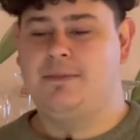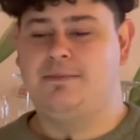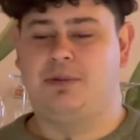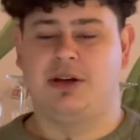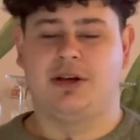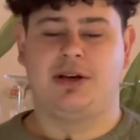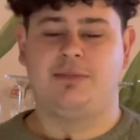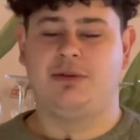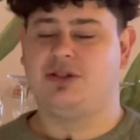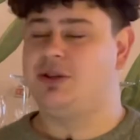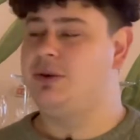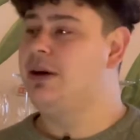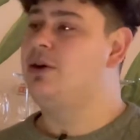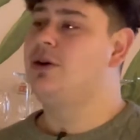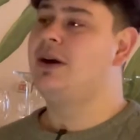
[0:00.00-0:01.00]
Por ejemplo, si
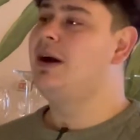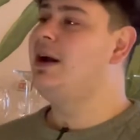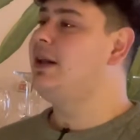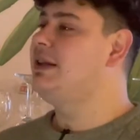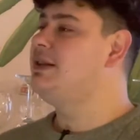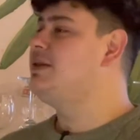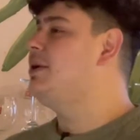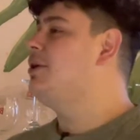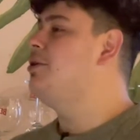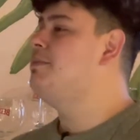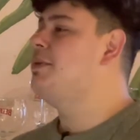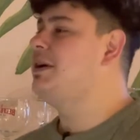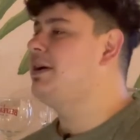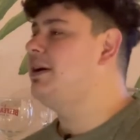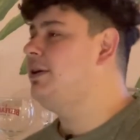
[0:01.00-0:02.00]
va con carne, si va con
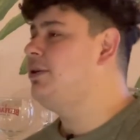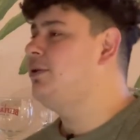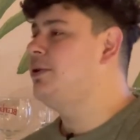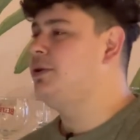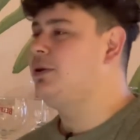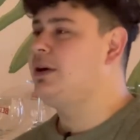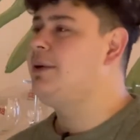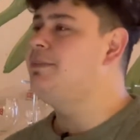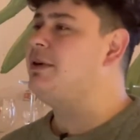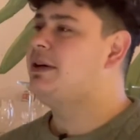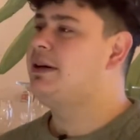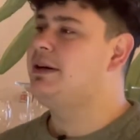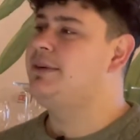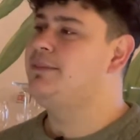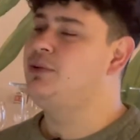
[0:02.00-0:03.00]
pescado, bueno,
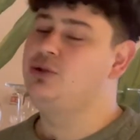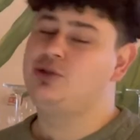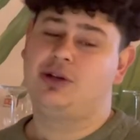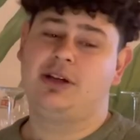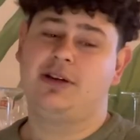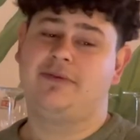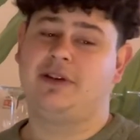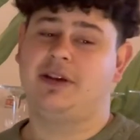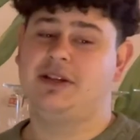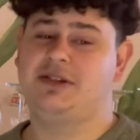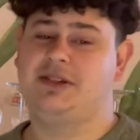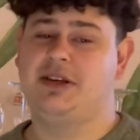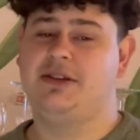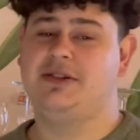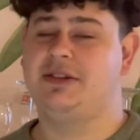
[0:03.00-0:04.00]
cambia mucho la
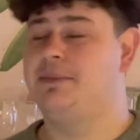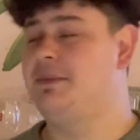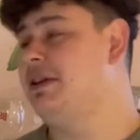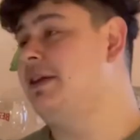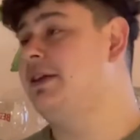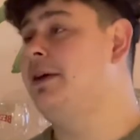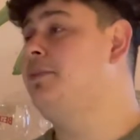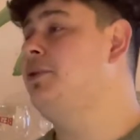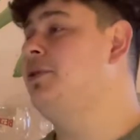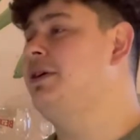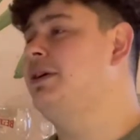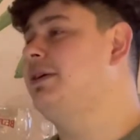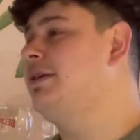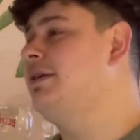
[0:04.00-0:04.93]
diferencia y siempre tratamos de,